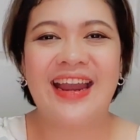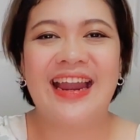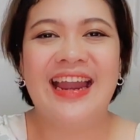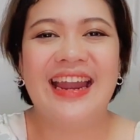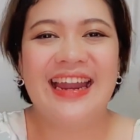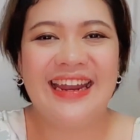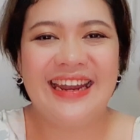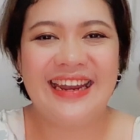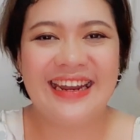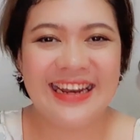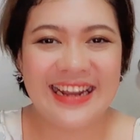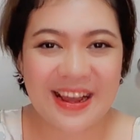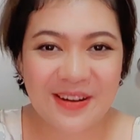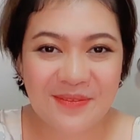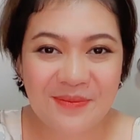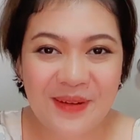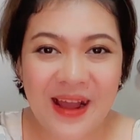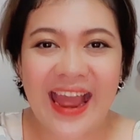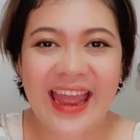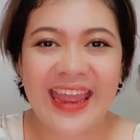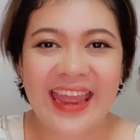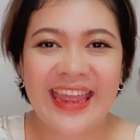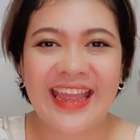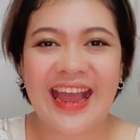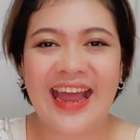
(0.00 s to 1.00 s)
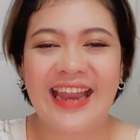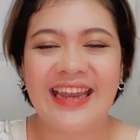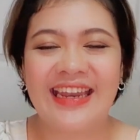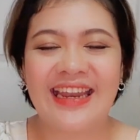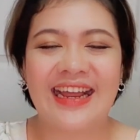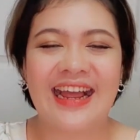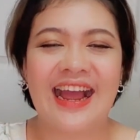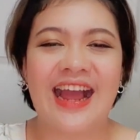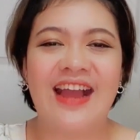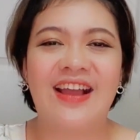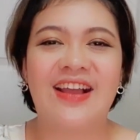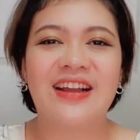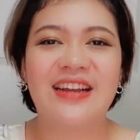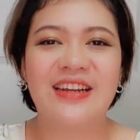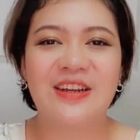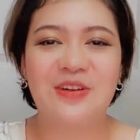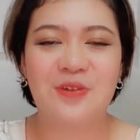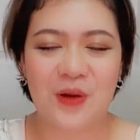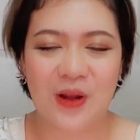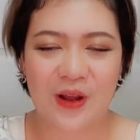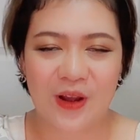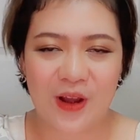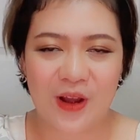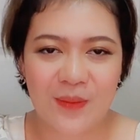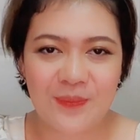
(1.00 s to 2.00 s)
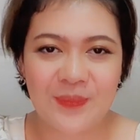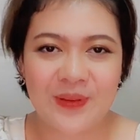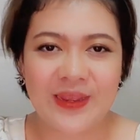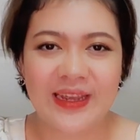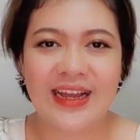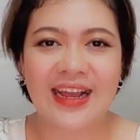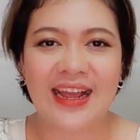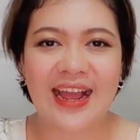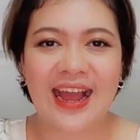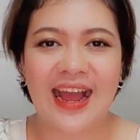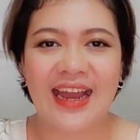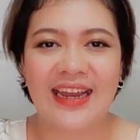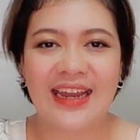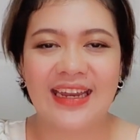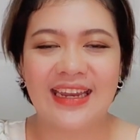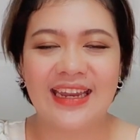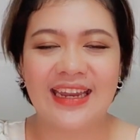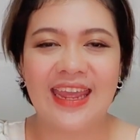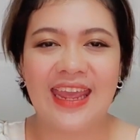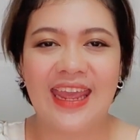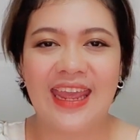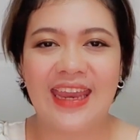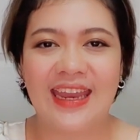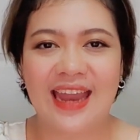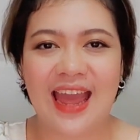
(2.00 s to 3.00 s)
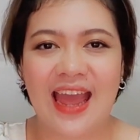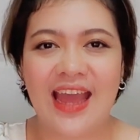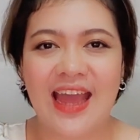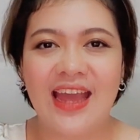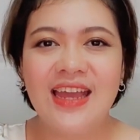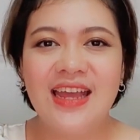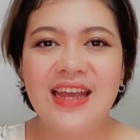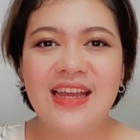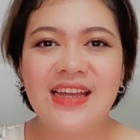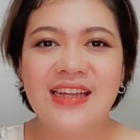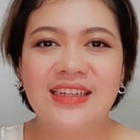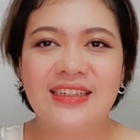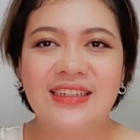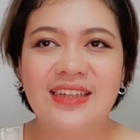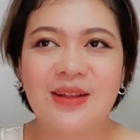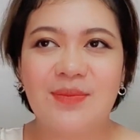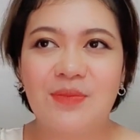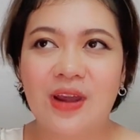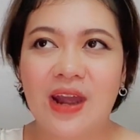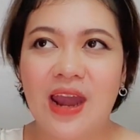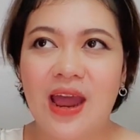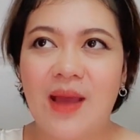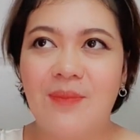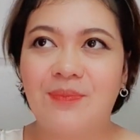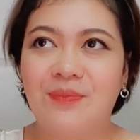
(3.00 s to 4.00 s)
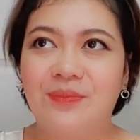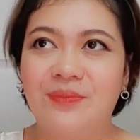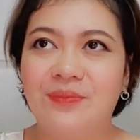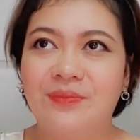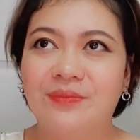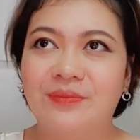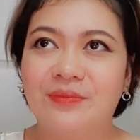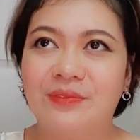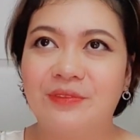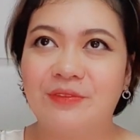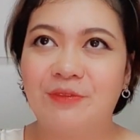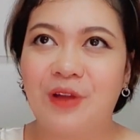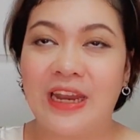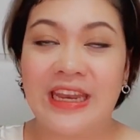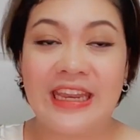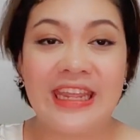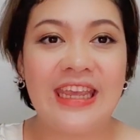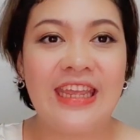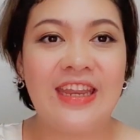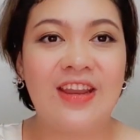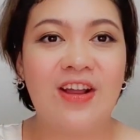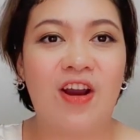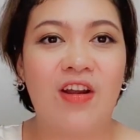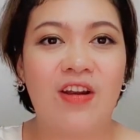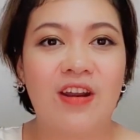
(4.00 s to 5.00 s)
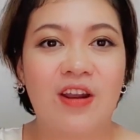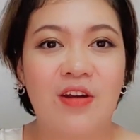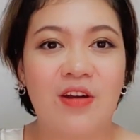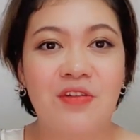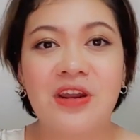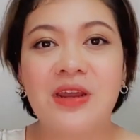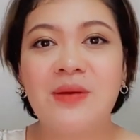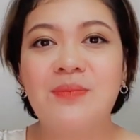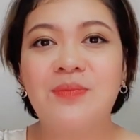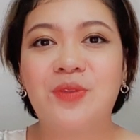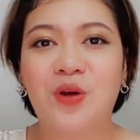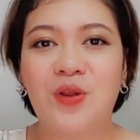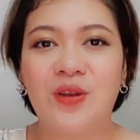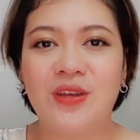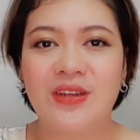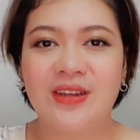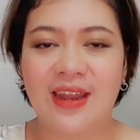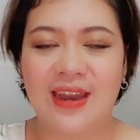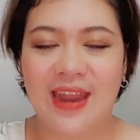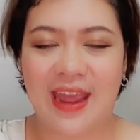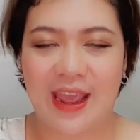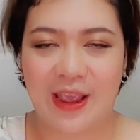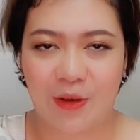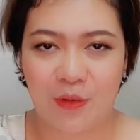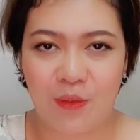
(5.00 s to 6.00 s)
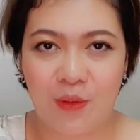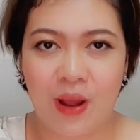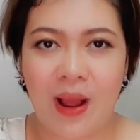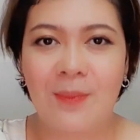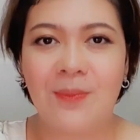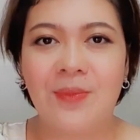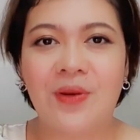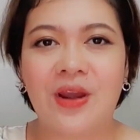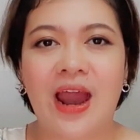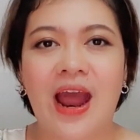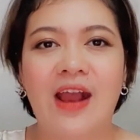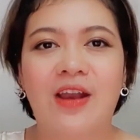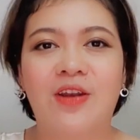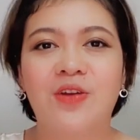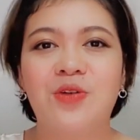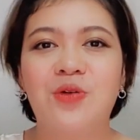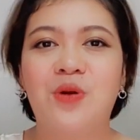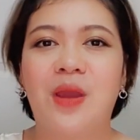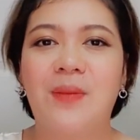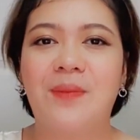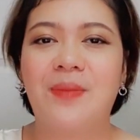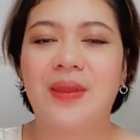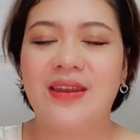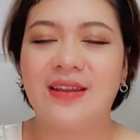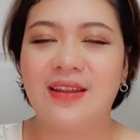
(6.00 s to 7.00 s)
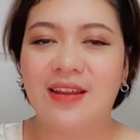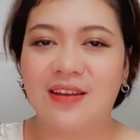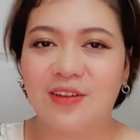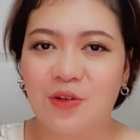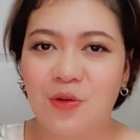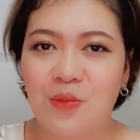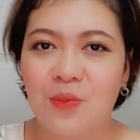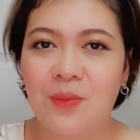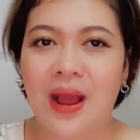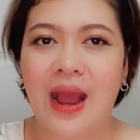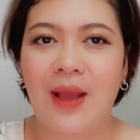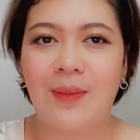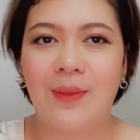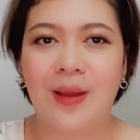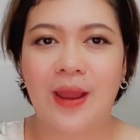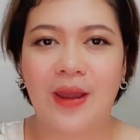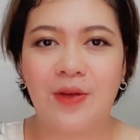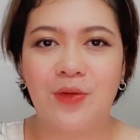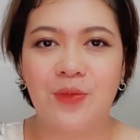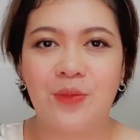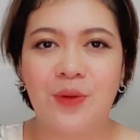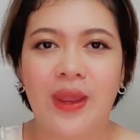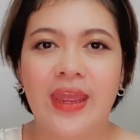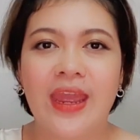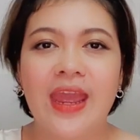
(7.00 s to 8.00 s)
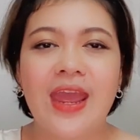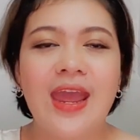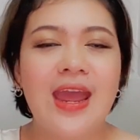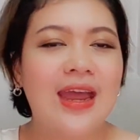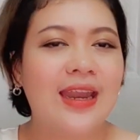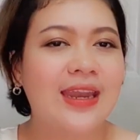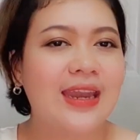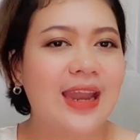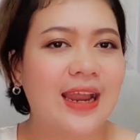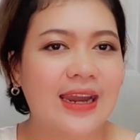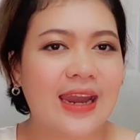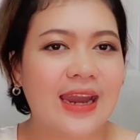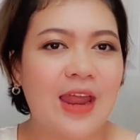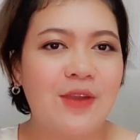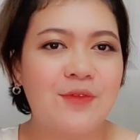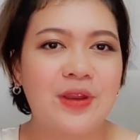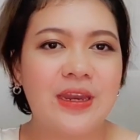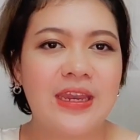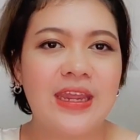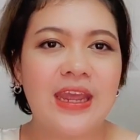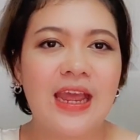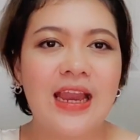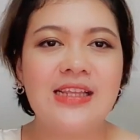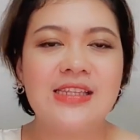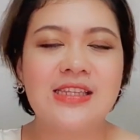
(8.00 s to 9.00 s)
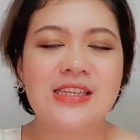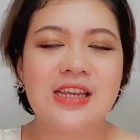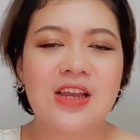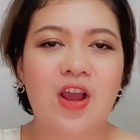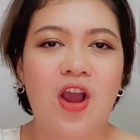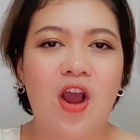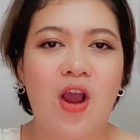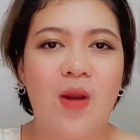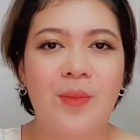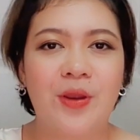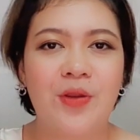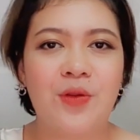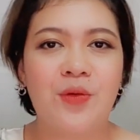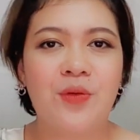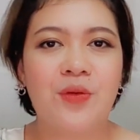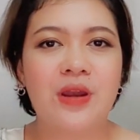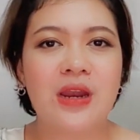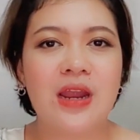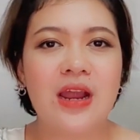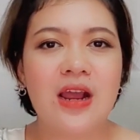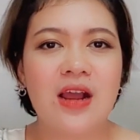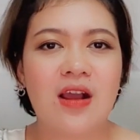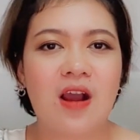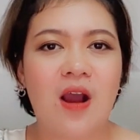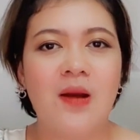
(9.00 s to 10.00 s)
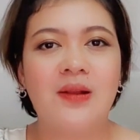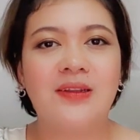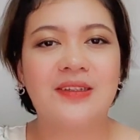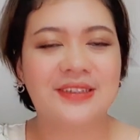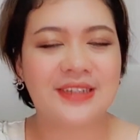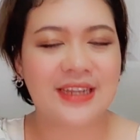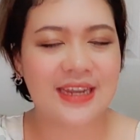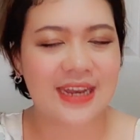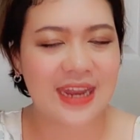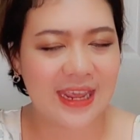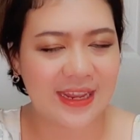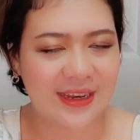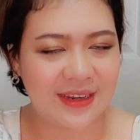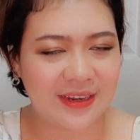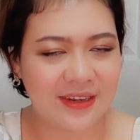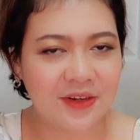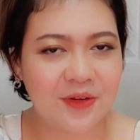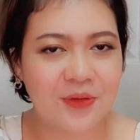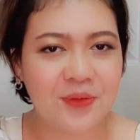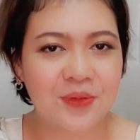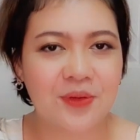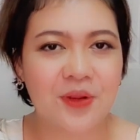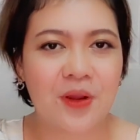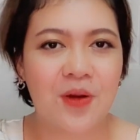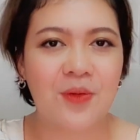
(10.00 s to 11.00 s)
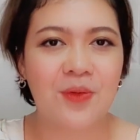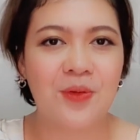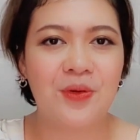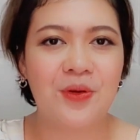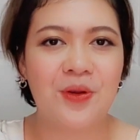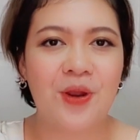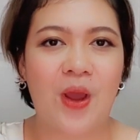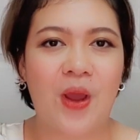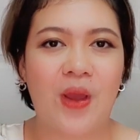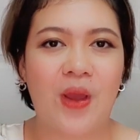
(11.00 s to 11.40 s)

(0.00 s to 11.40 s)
เลือกไพ่กันนะคะก็คือหัวข้อพิกการนั่นเองนะสำหรับวันนี้เนาะเราเริ่มต้นเดือนแห่งความรักด้วยเป็นเดือนกุมภาพันธ์ด้วยดังนั้นวันนี้อลิซจะขอมาดูเรื่องของเสน่ห์ดึงดูดของคุณหน่อย